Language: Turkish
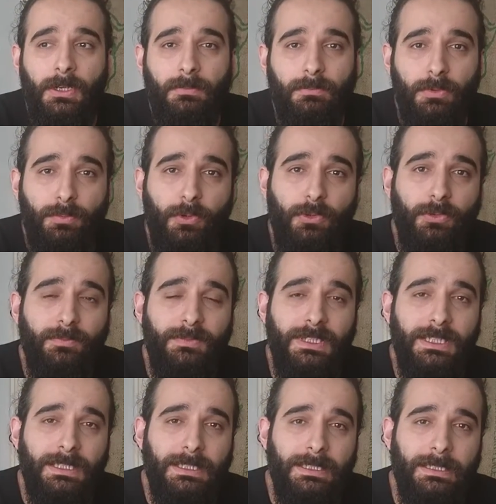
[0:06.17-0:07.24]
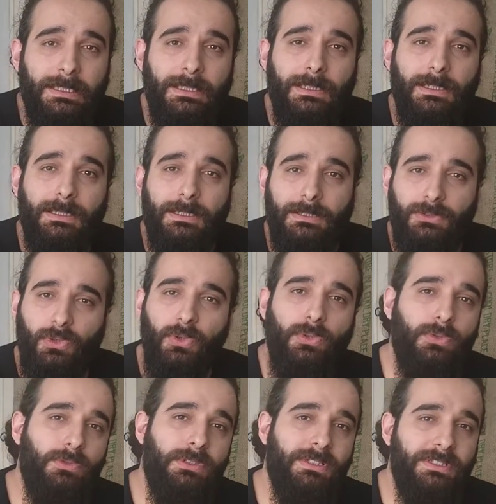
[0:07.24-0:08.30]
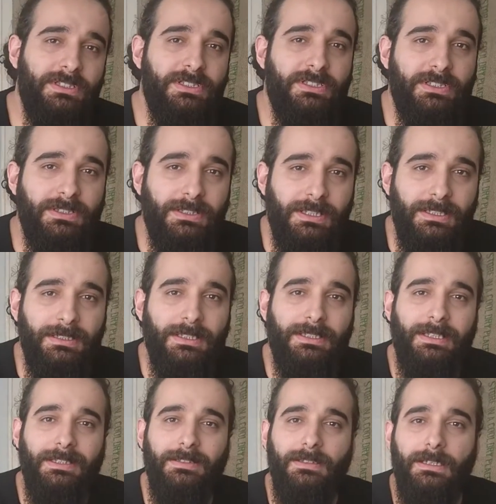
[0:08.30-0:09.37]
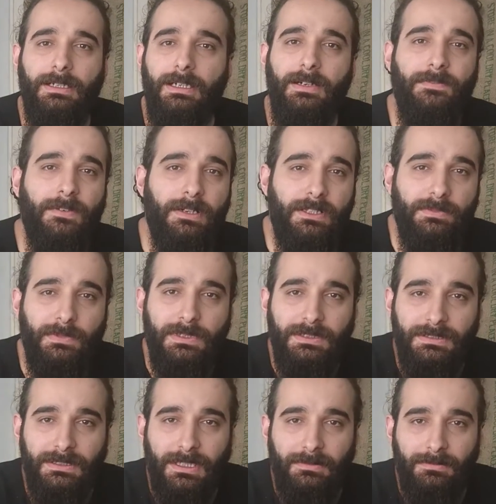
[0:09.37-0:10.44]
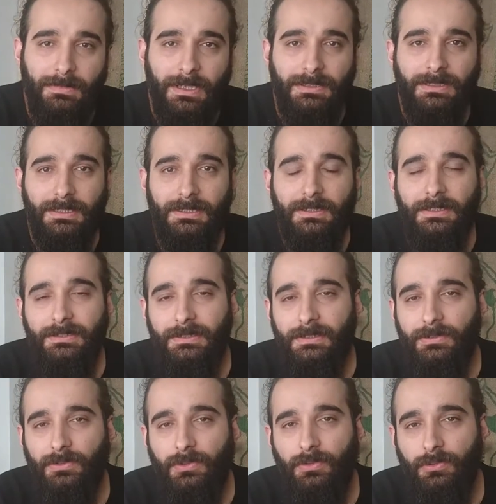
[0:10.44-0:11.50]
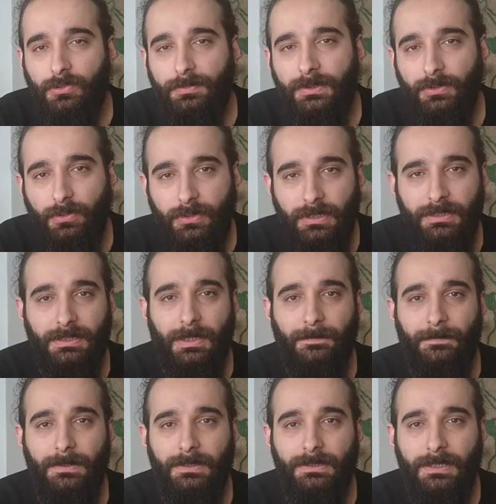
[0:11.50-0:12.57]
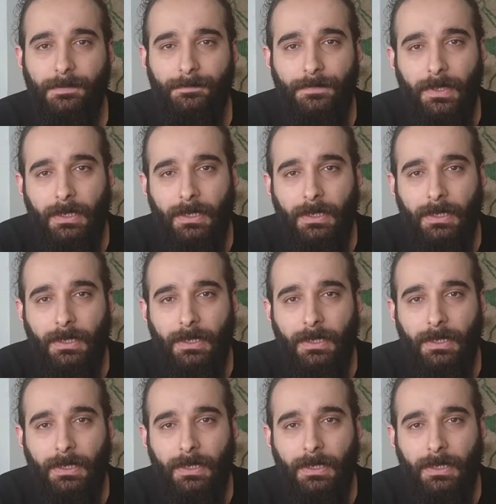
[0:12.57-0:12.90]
Bu bölümde e, son kullanıcı için değil de kendine kafe açmak isteyen bazı arkadaşların sorduğu bir soruya cevap vereceğim.